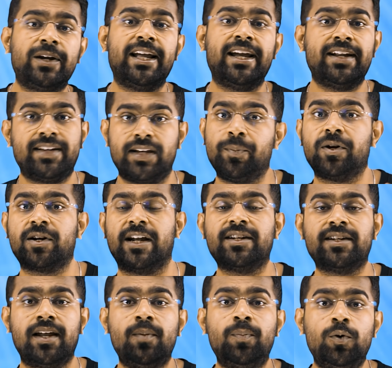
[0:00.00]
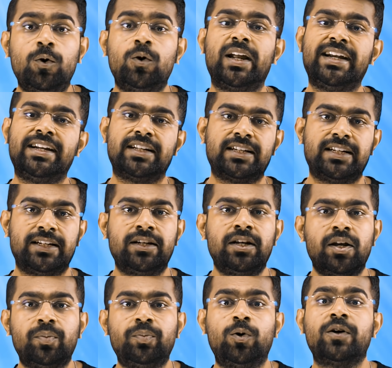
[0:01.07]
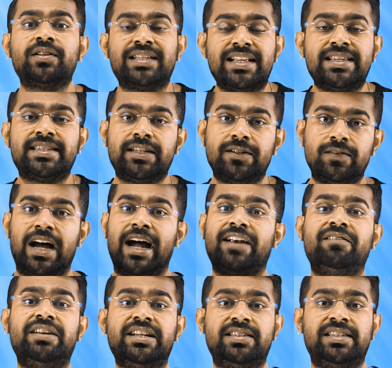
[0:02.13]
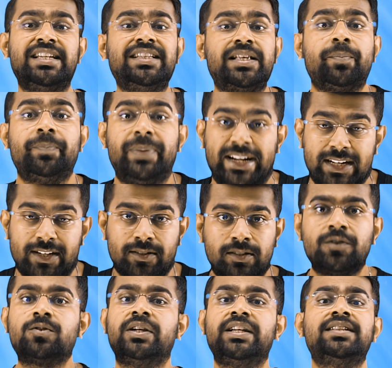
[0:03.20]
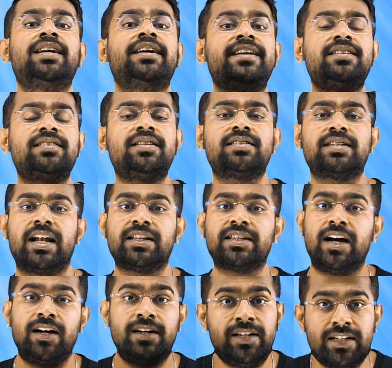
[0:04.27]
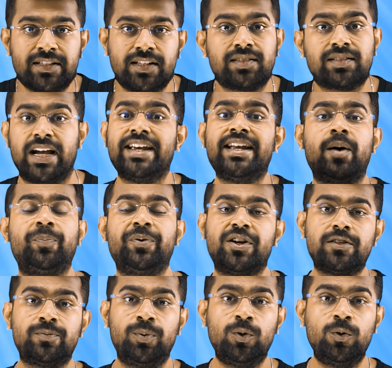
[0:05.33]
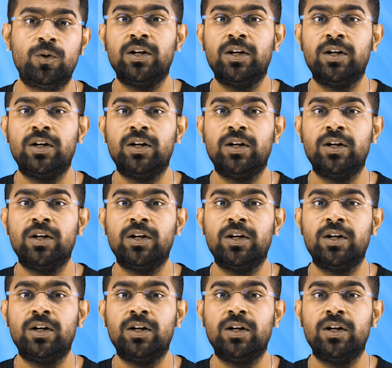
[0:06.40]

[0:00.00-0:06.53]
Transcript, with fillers: விட நம்ம கண்கள் ப்ளூ லைட்டுக்கு மோர் சென்சிட்டிவ் அண்ட் வி சி தம் பெட்டர் ஸோ இந்த ரீசன்ஸ்னால தான் த ஸ்கை அப்பியர்ஸ் ப்ளூ